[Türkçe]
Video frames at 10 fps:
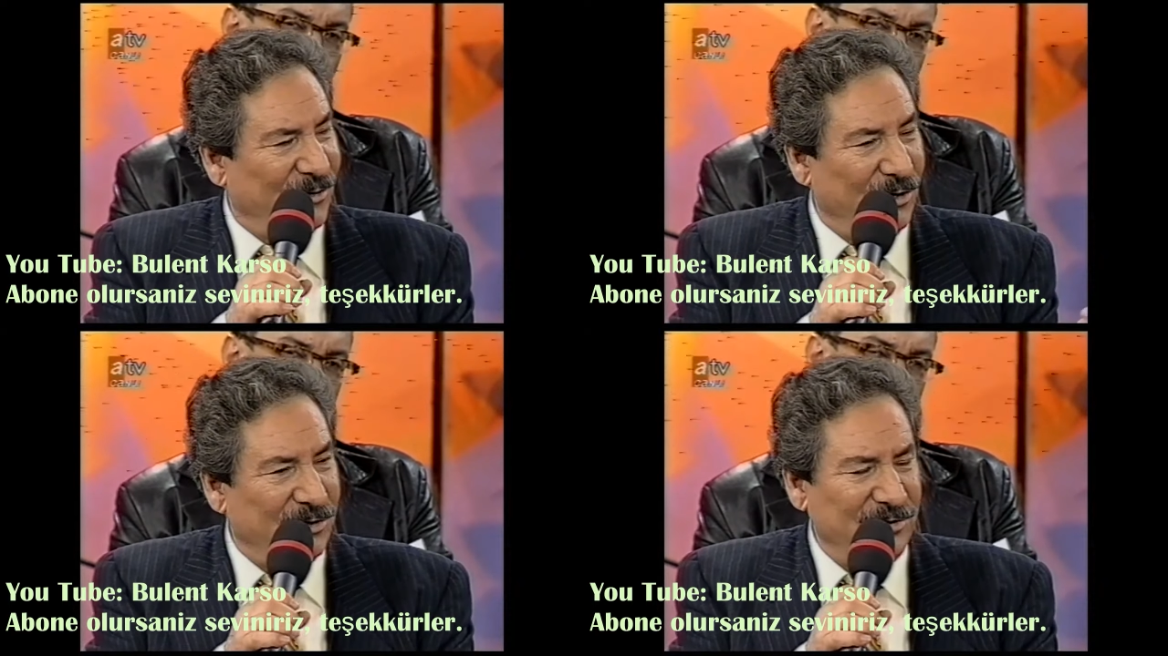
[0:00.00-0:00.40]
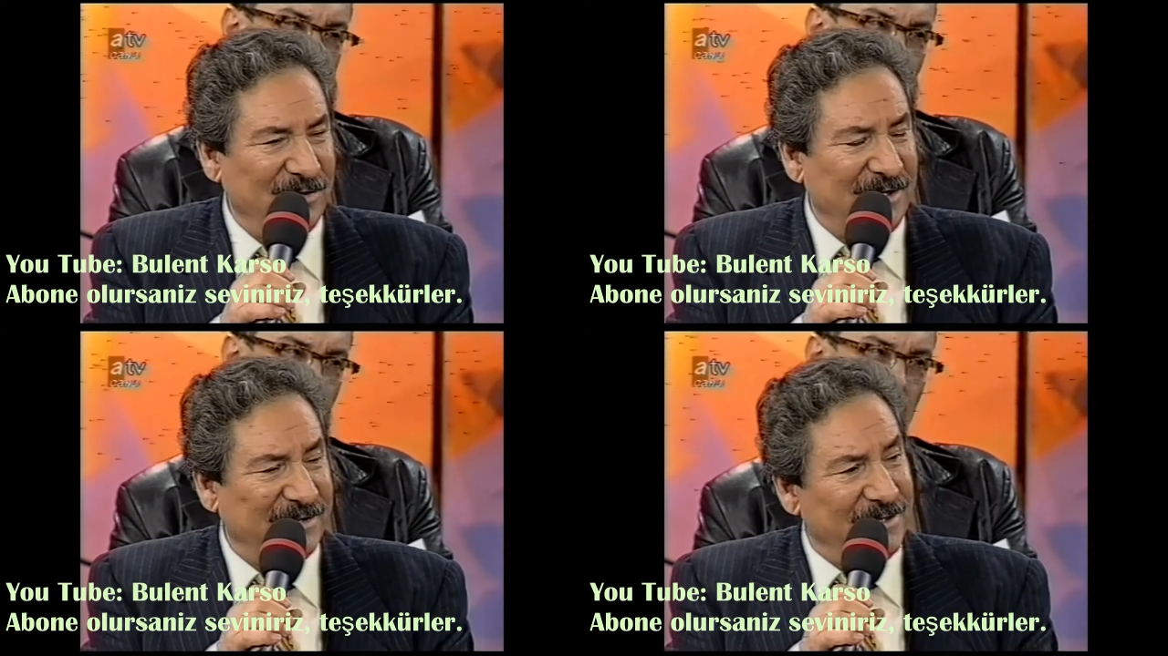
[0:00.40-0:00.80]

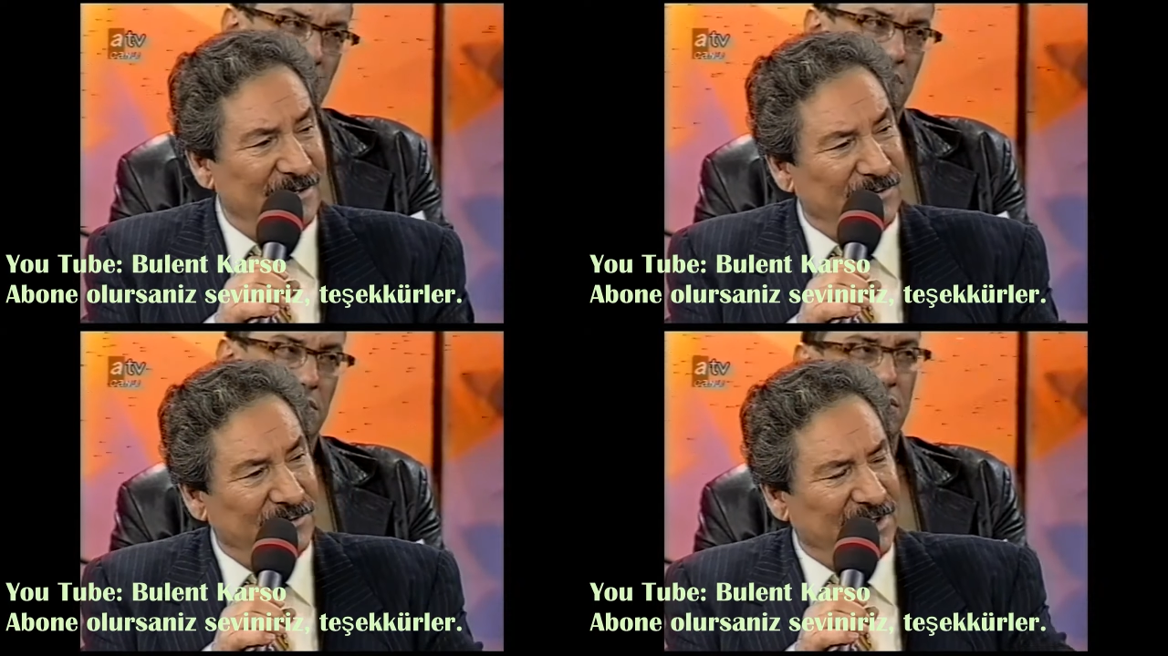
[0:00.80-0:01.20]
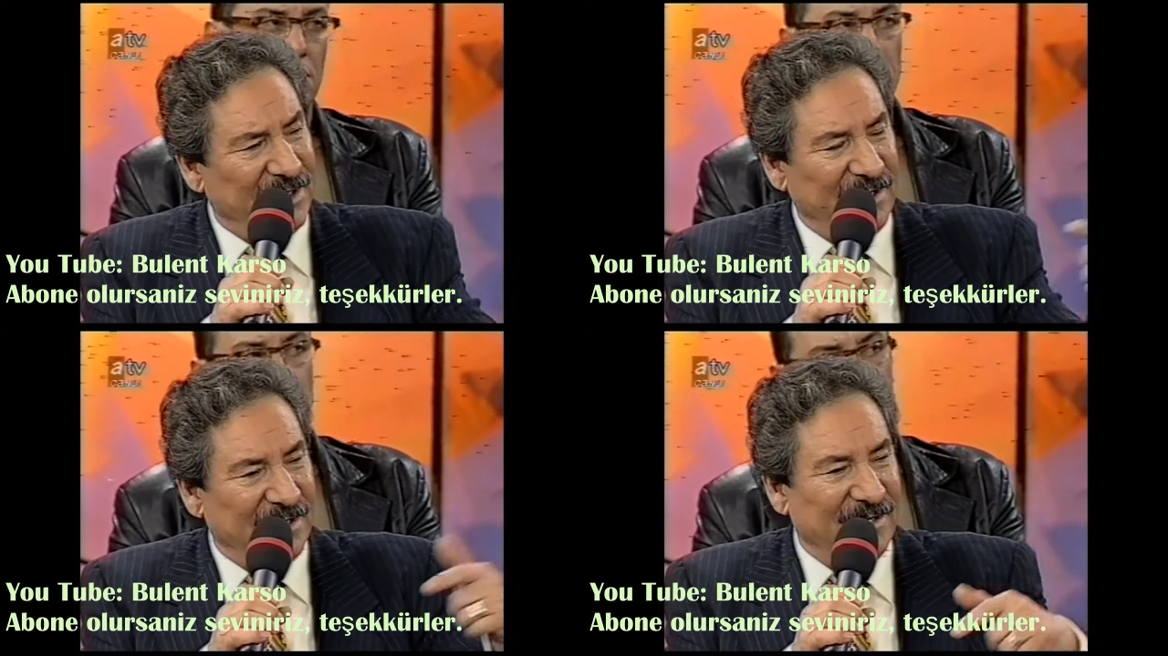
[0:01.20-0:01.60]
Okuyorlar. Telefonda
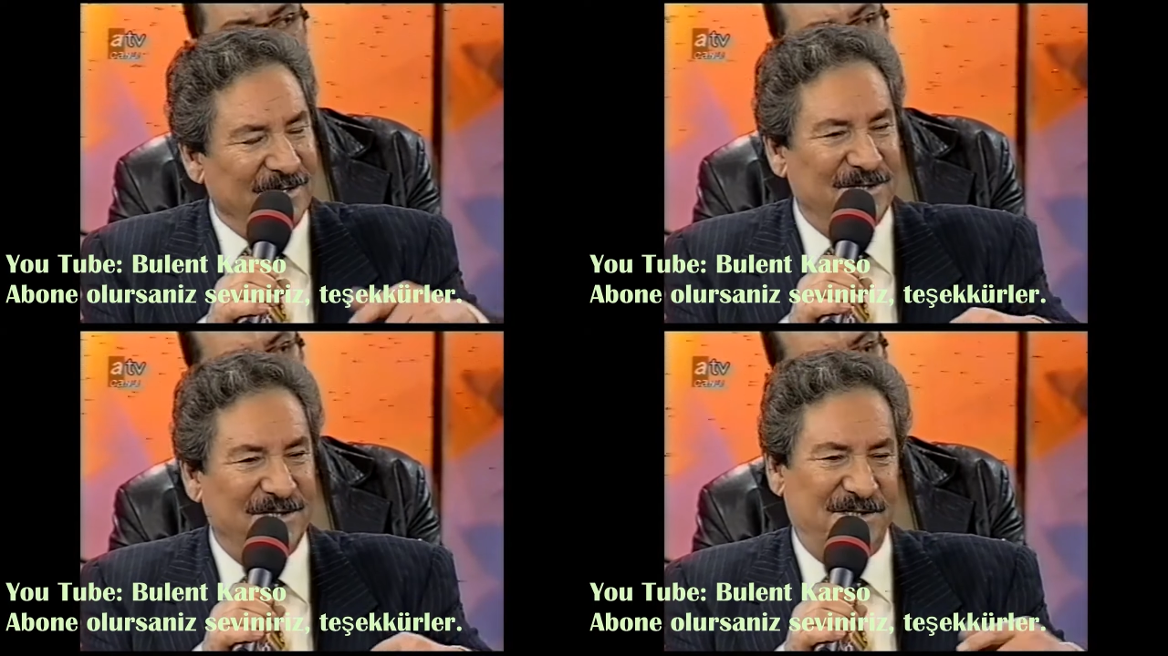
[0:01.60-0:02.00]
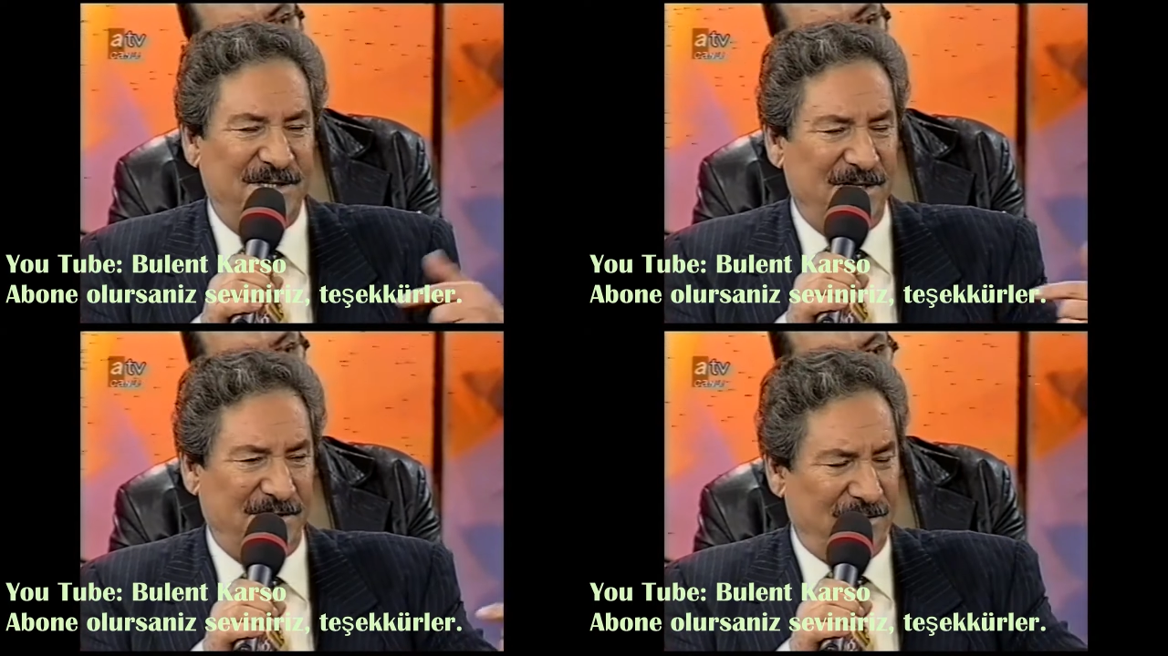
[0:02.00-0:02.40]
da
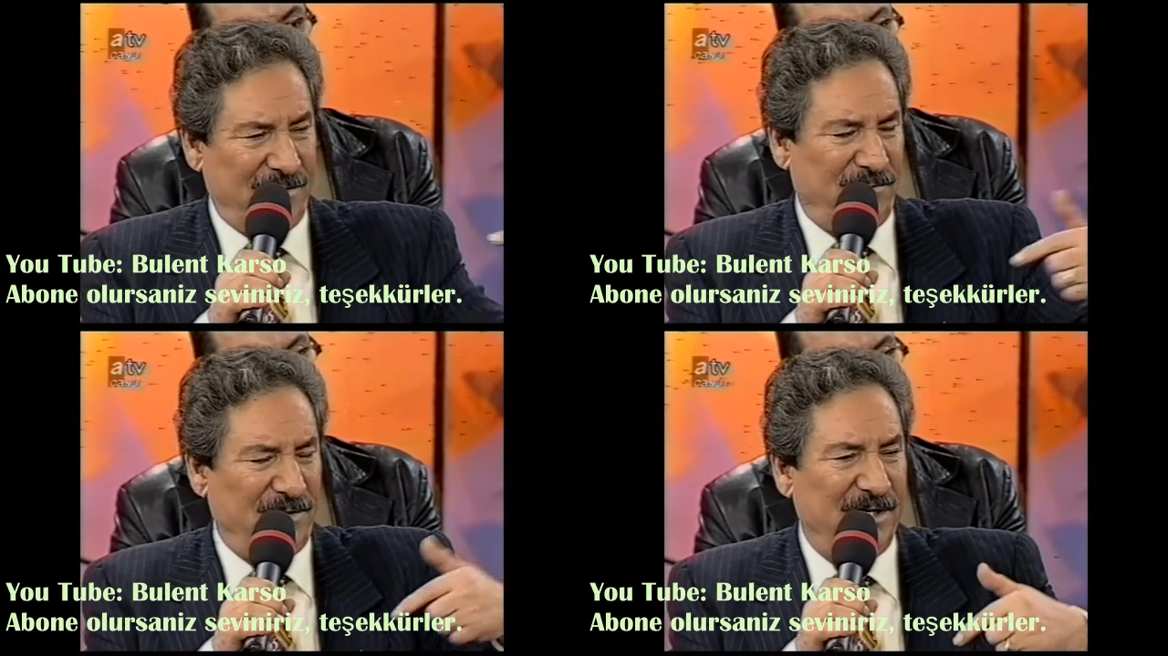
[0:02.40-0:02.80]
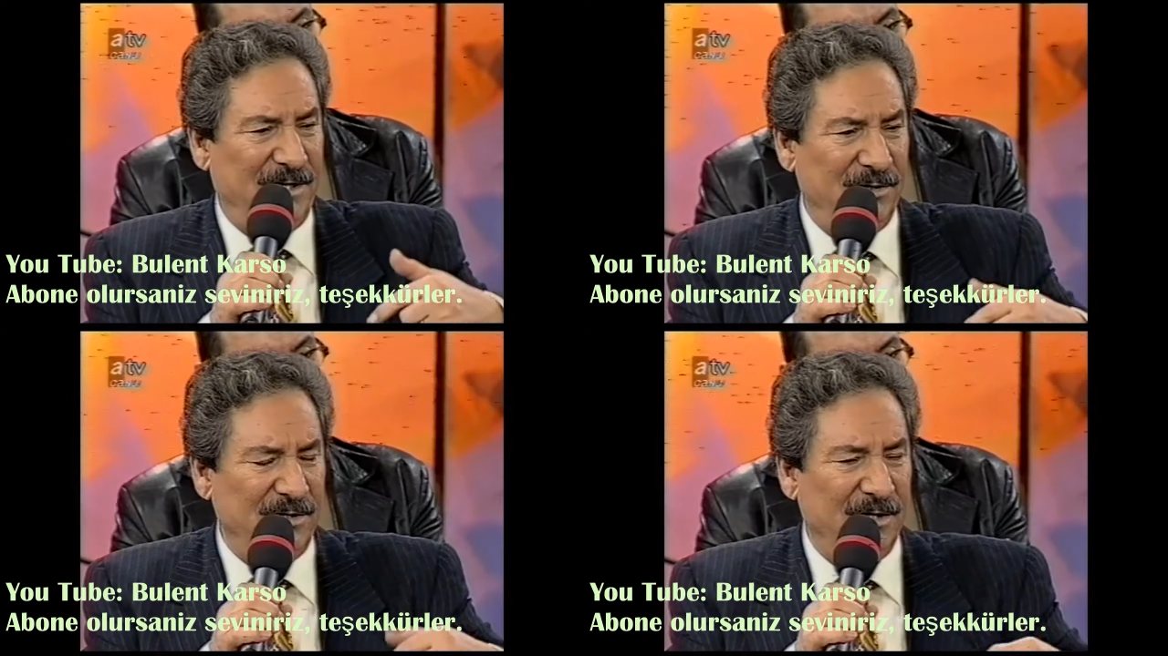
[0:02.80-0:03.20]
işte telefon
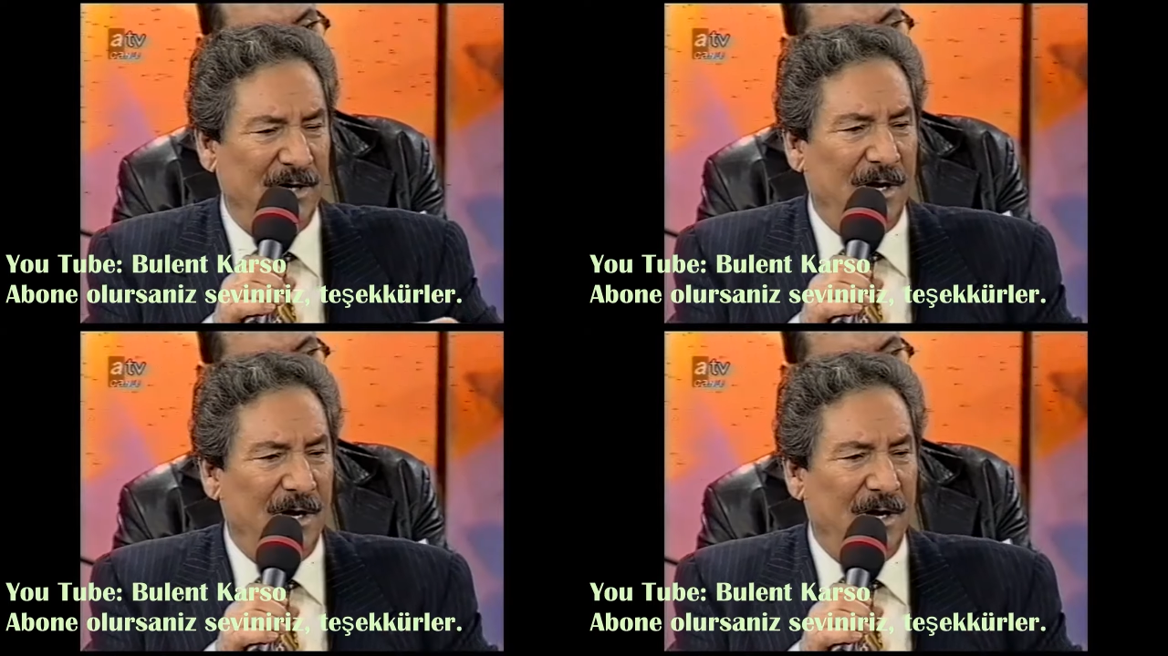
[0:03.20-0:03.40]
geliyor.